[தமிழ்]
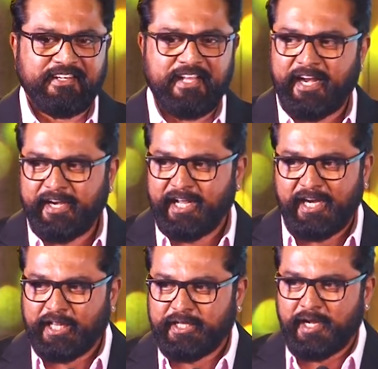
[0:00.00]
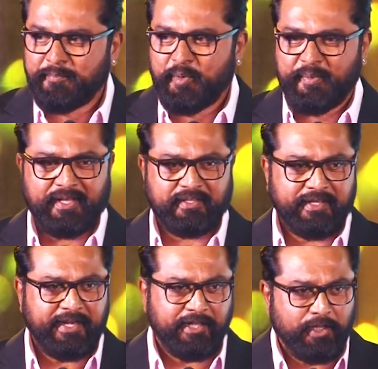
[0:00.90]
நேரடியாக எல்லா இடத்தையும் நான் போக முடியாது
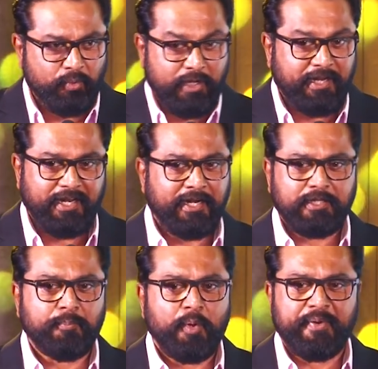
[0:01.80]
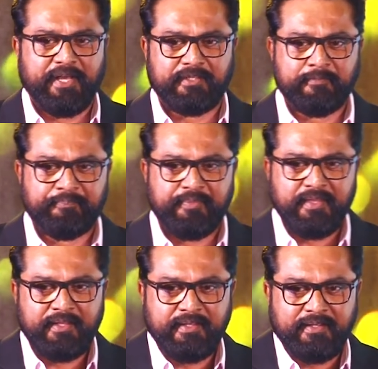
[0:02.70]
நேரடியாக உங்களால் எல்லா இடத்துக்கும் போக முடியாது
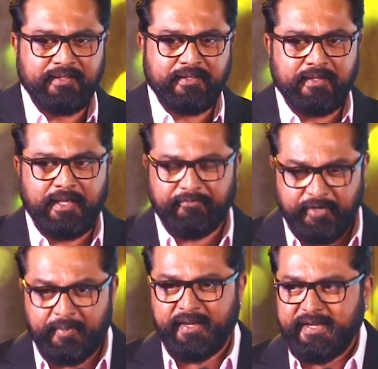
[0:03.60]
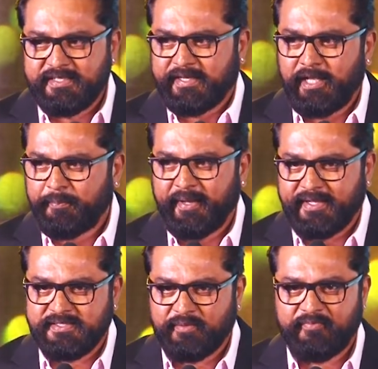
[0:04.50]
எவ்ரிபடி நீட்ஸ் எ ஹெல்பிங்
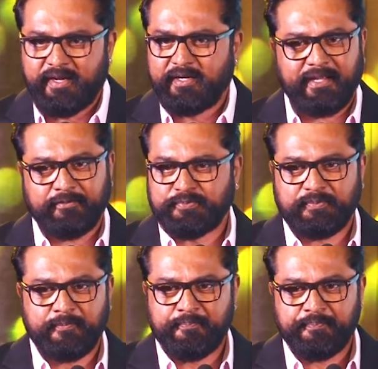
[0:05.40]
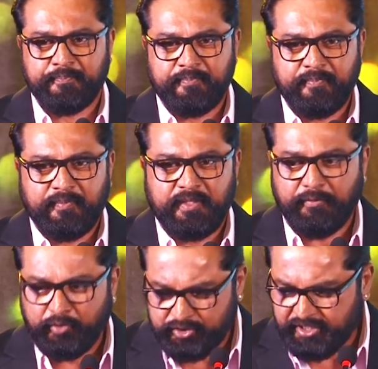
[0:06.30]
ஹேண்ட் சம்வேர் இன் லைஃப்
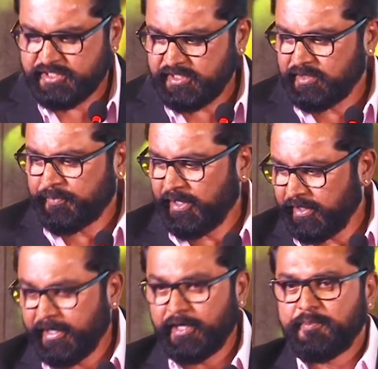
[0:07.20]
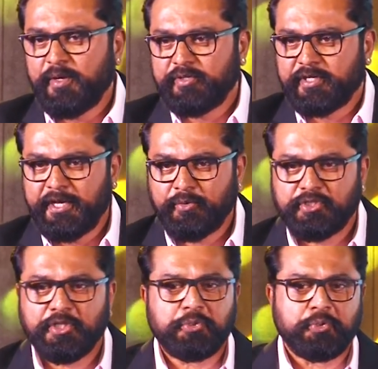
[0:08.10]
இவன் டு ஜஸ்ட் இந்த படியில் ஏறணும்னா கொஞ்சம் கை
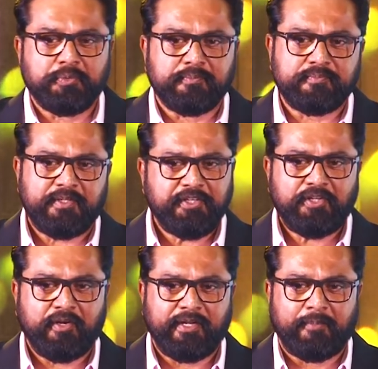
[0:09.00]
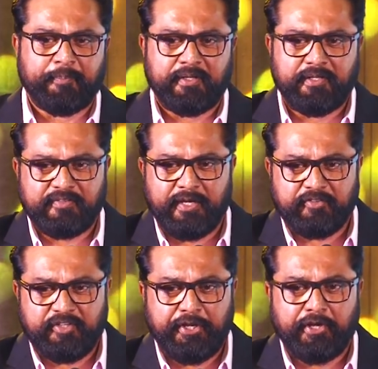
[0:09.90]
கொடுத்து தான் தூக்கணும் நத்திங் ராங் ஹெல்ப் கிவ்ஸ்
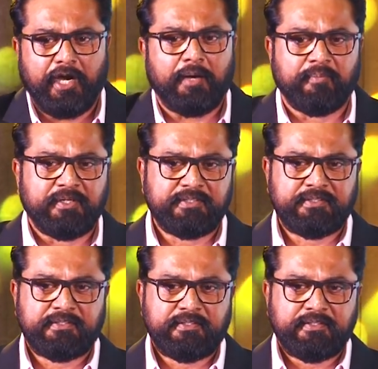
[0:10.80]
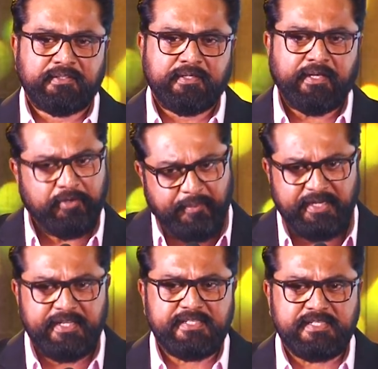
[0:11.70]
எக்ஸ்டெண்டிங் ஆம்
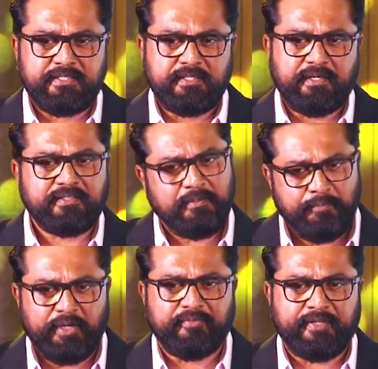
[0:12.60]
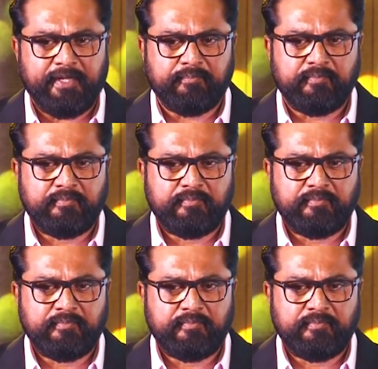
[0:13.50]
எவ்ரிபடி நீட்ஸ் இட் அட் சம் பாயிண்ட் ஆஃப் டைம்